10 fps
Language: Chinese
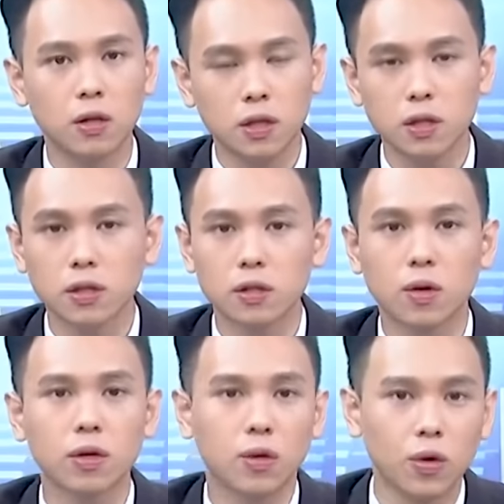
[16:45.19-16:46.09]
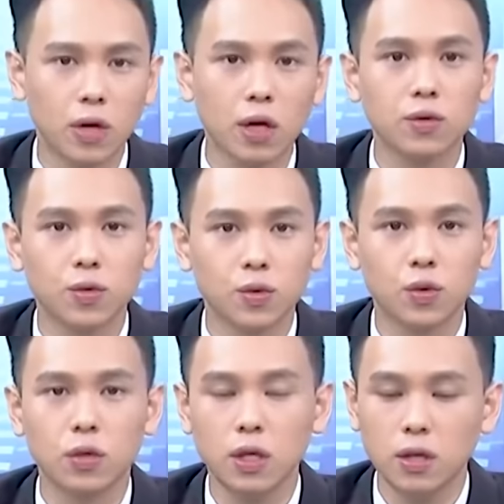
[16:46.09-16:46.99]
这个时候你会看出
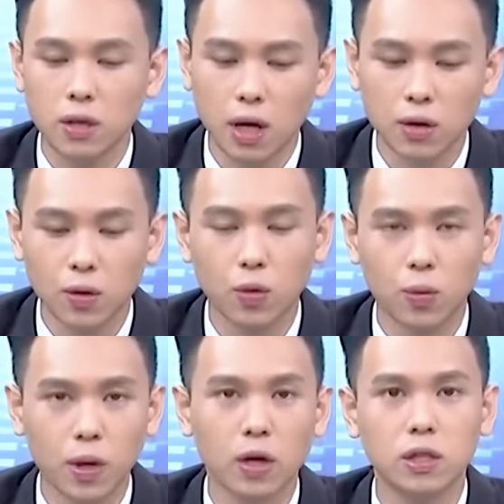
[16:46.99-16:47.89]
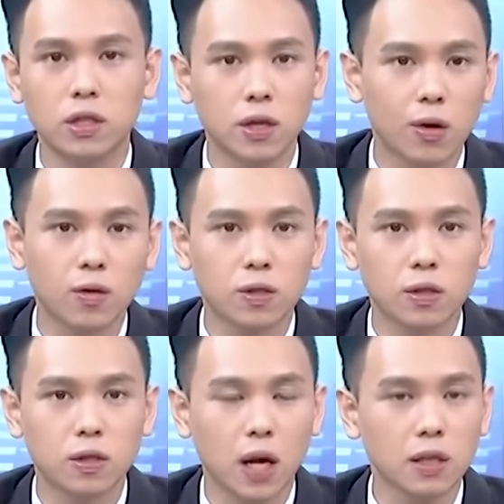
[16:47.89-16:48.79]
说，一档股票、一间公
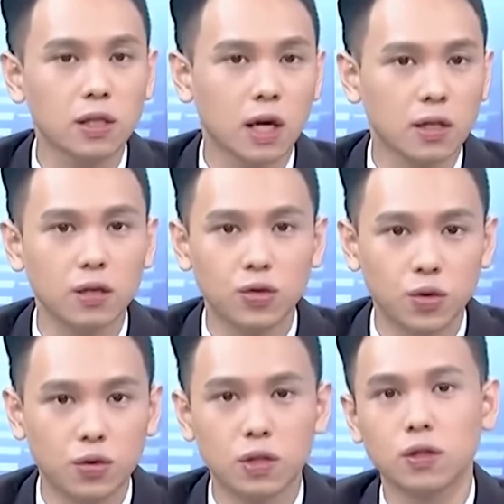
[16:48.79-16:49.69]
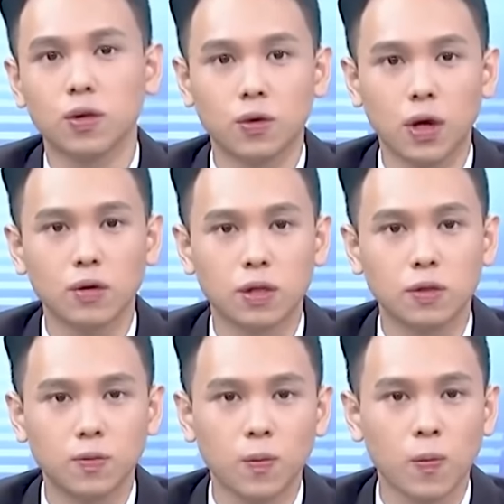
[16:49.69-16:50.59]
司，它产业趋势的重要
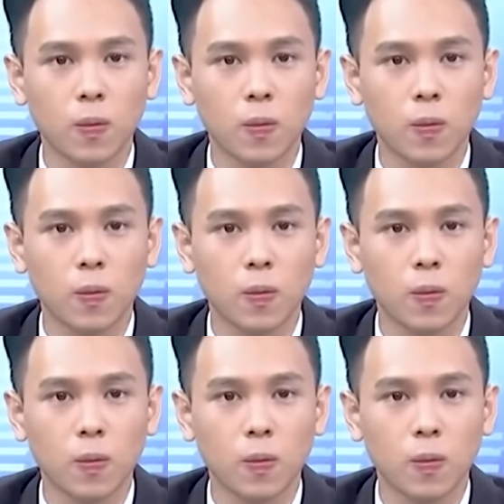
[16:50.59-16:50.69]
性。